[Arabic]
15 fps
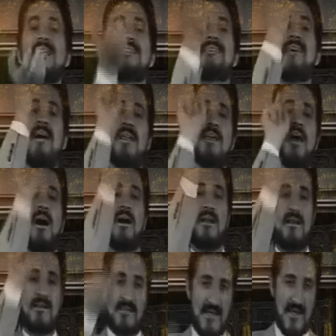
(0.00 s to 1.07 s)
لساني
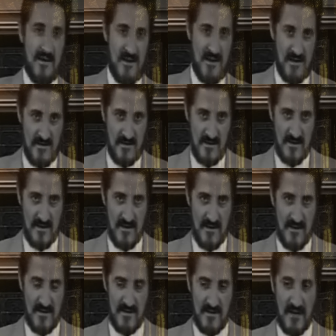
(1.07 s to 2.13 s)
أعلى لساني
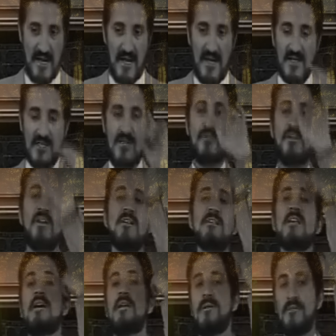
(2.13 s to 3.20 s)
أعلى شيء في
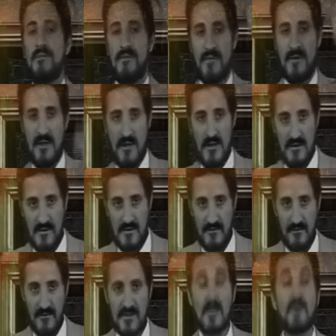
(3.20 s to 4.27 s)
اللسان آه،
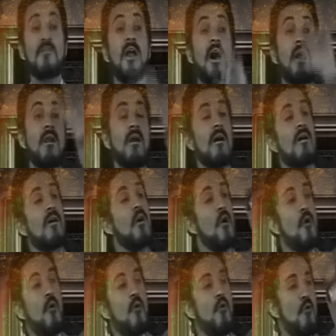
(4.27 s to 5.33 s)
في سقف الحلق
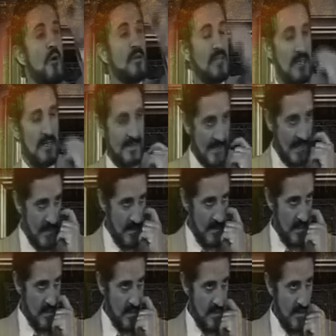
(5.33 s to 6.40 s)
علوة
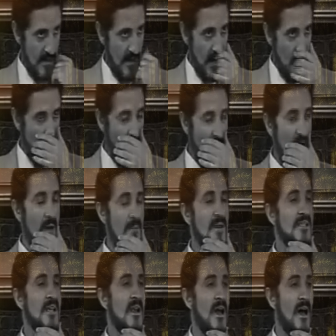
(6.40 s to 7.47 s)
لساني
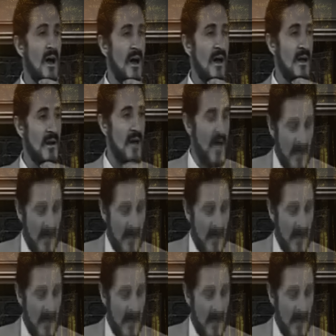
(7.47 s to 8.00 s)
وغمز الآخر